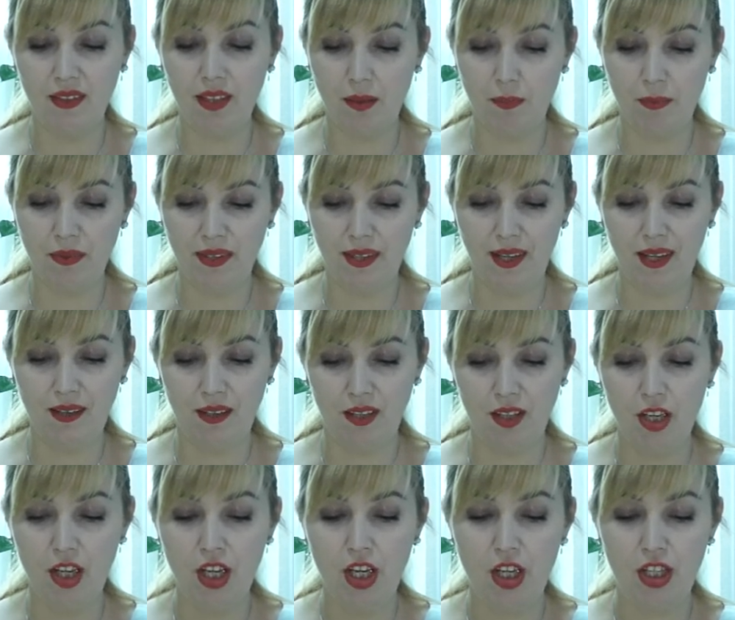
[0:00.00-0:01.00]
капитала
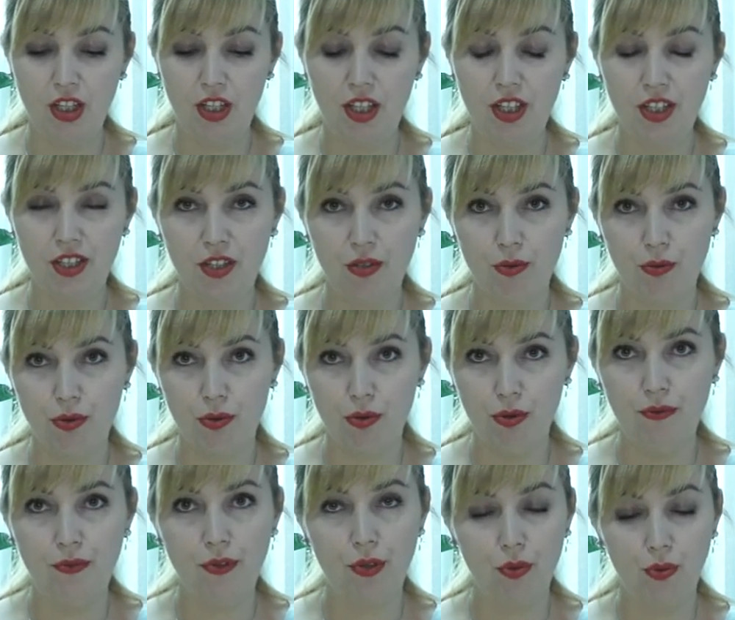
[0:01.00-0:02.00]
жилищные
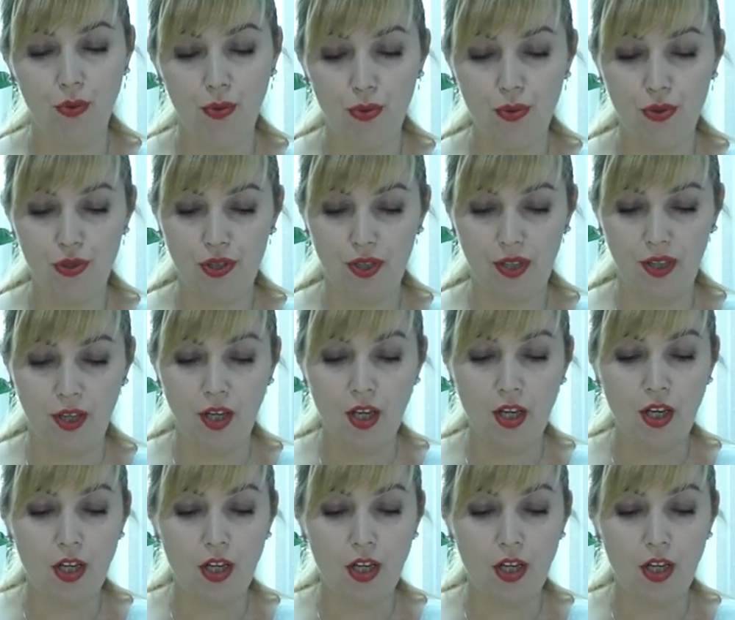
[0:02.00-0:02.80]
условия улучшили